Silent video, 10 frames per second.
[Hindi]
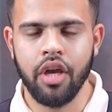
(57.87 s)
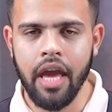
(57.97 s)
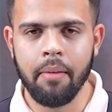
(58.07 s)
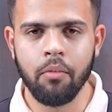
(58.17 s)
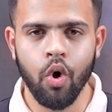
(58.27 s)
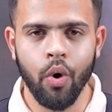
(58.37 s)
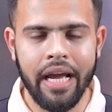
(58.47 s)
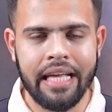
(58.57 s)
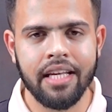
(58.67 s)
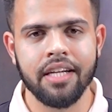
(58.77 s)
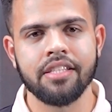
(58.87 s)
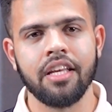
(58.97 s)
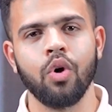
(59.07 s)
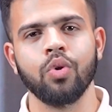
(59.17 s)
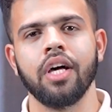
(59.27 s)
गेम को इधर
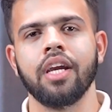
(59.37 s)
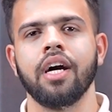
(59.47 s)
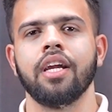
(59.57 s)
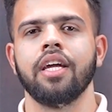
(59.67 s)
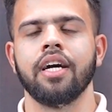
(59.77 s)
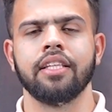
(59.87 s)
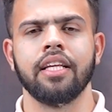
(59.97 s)
से उधर करके रख